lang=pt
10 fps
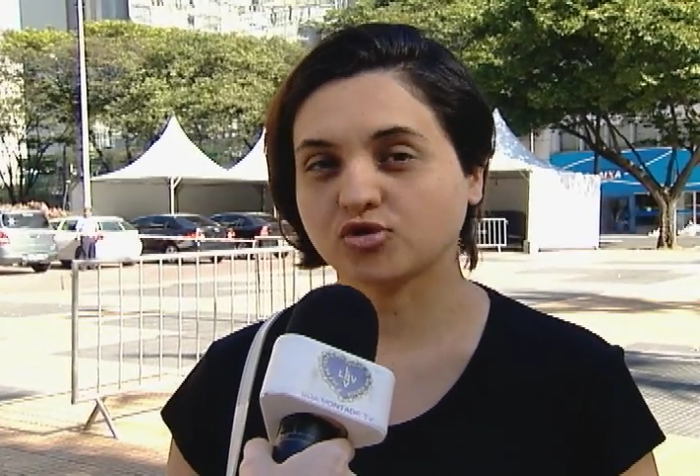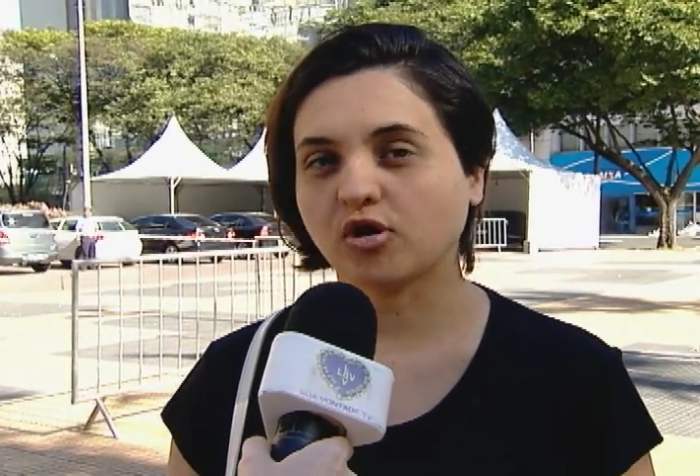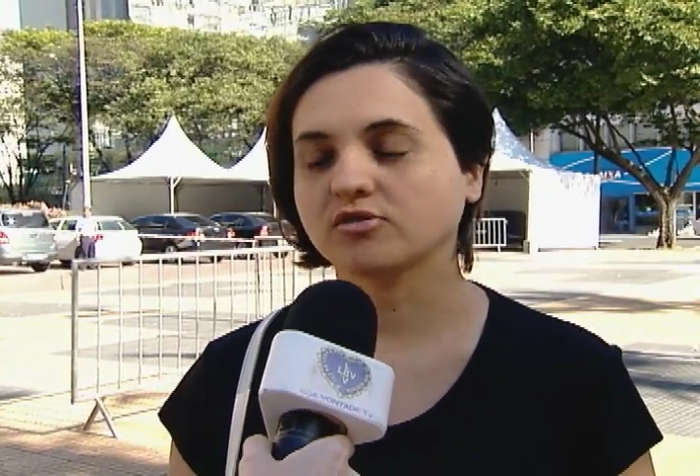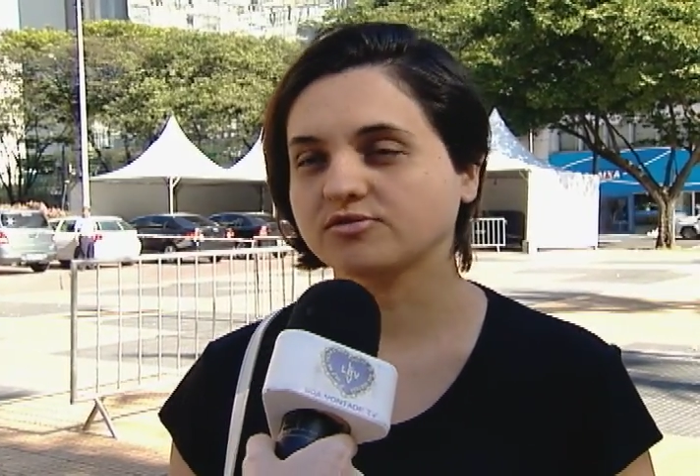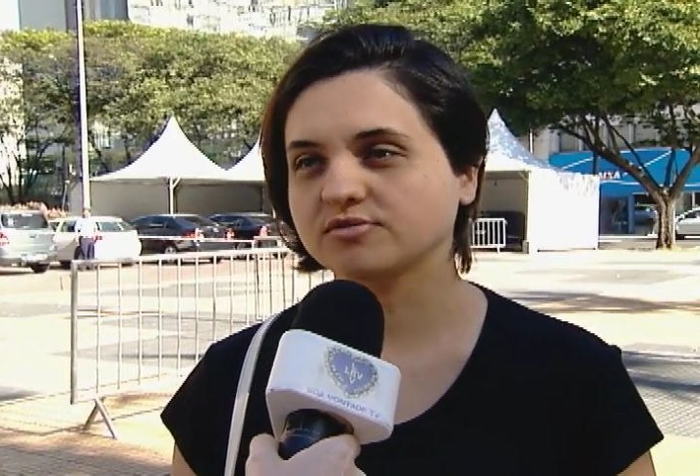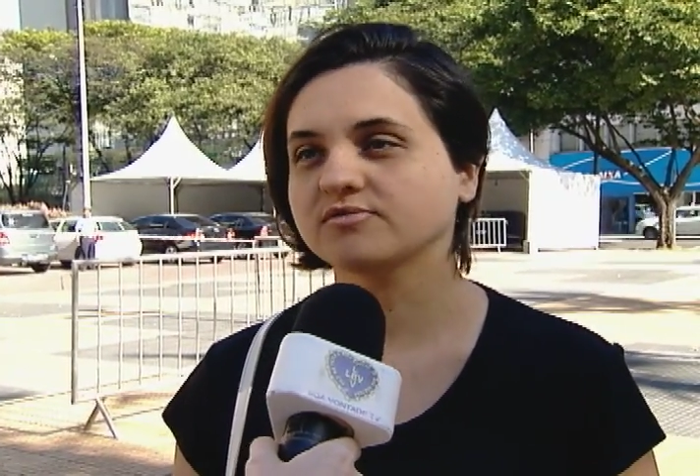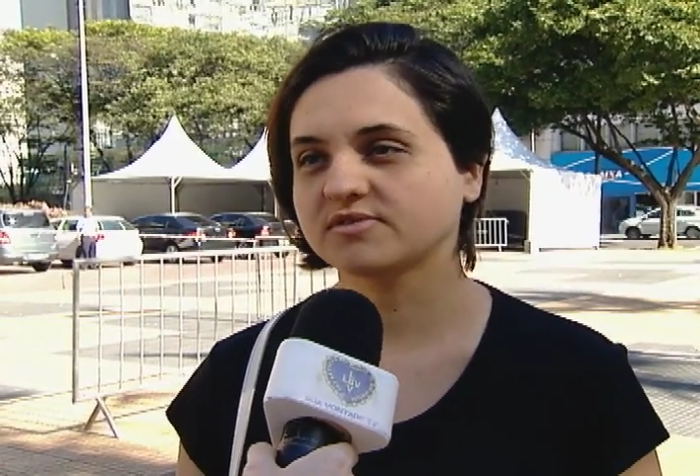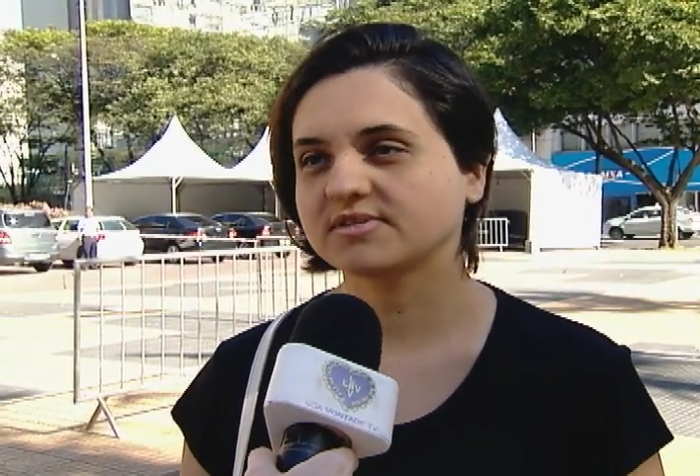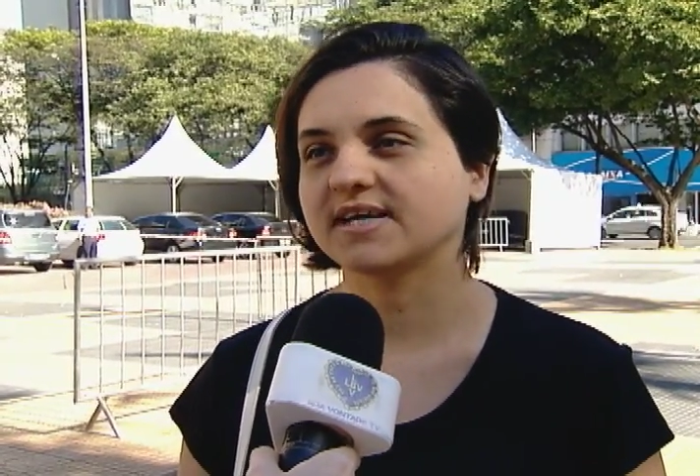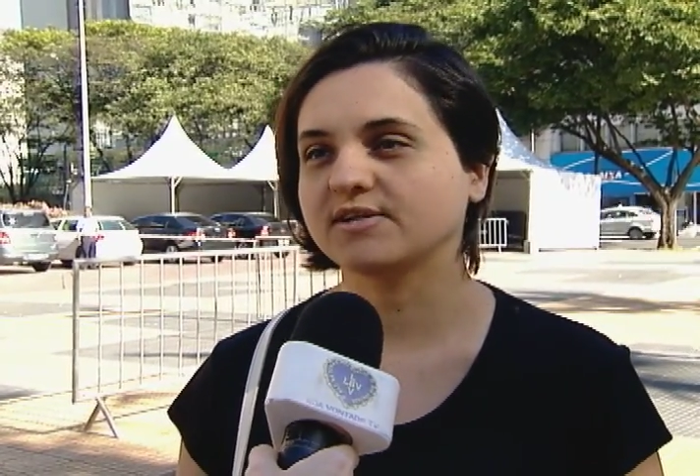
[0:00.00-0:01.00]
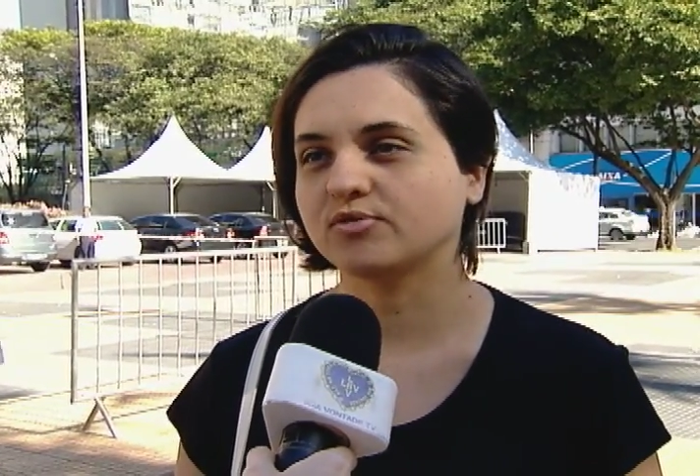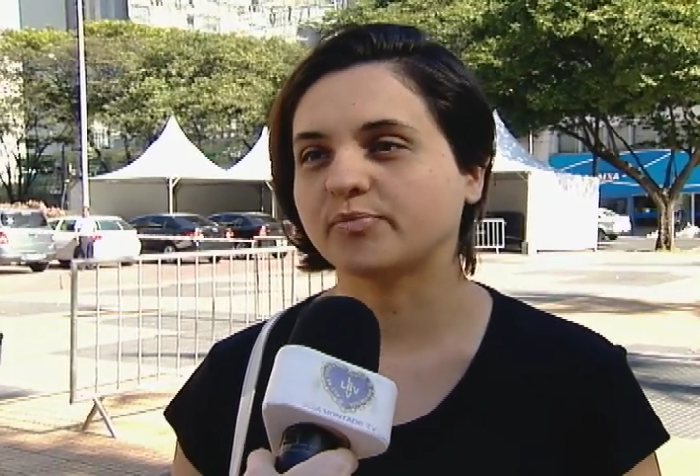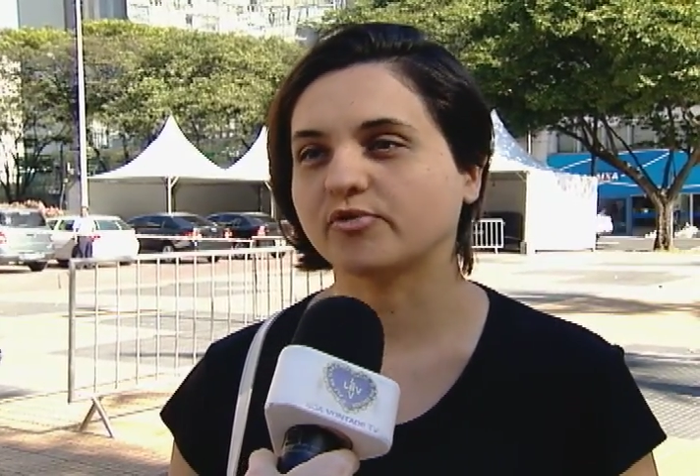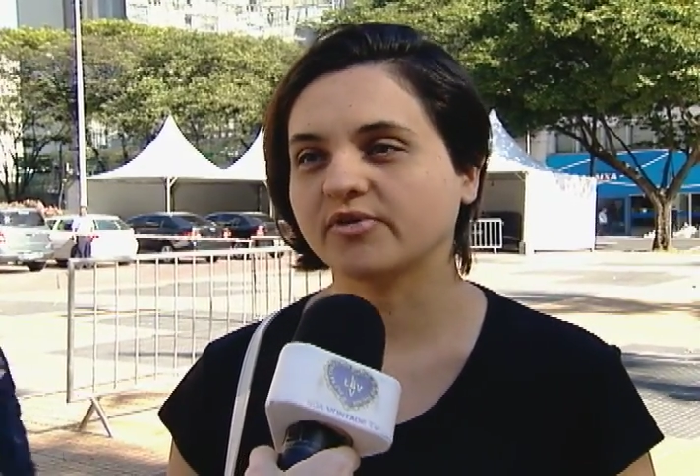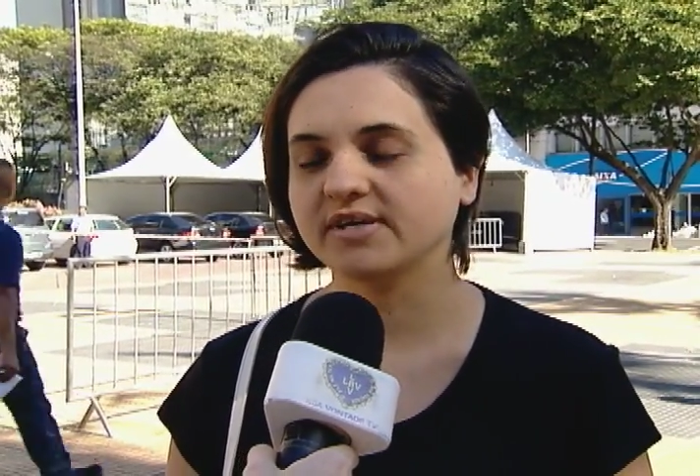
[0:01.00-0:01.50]
ossos, né? Do
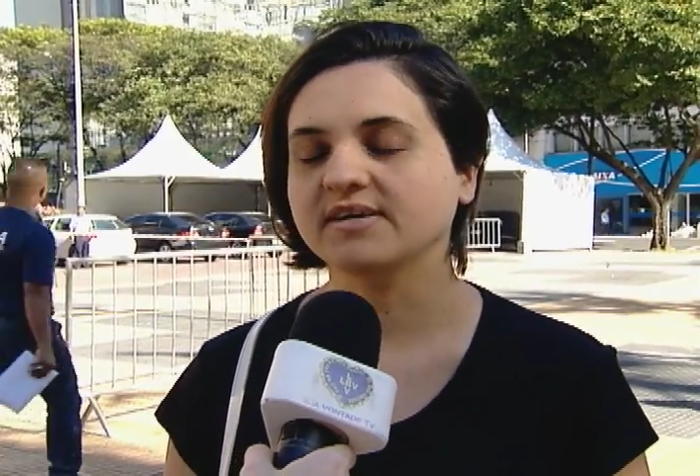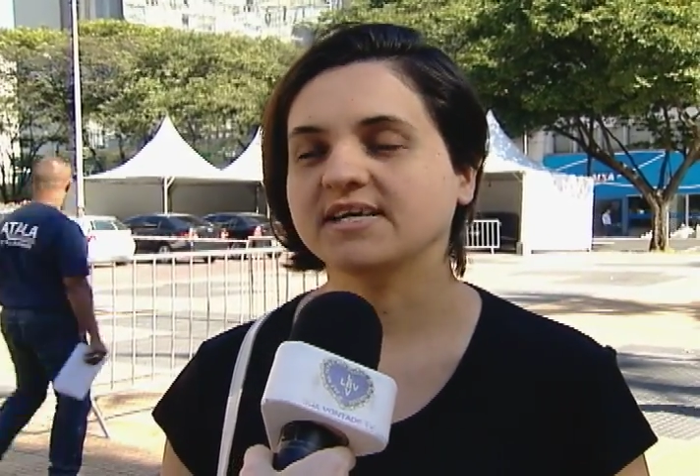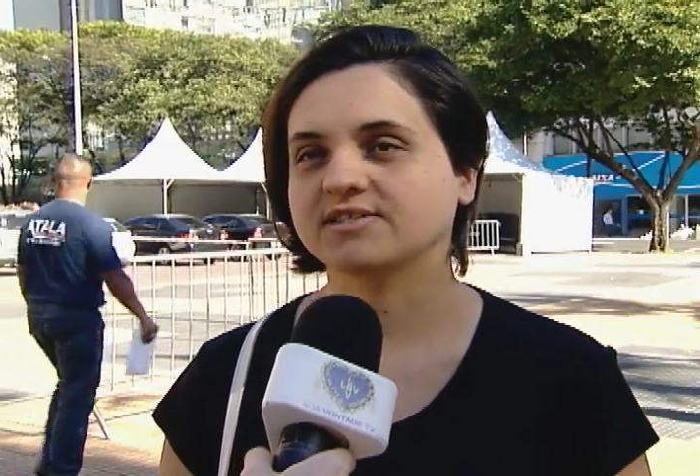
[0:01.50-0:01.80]
boi.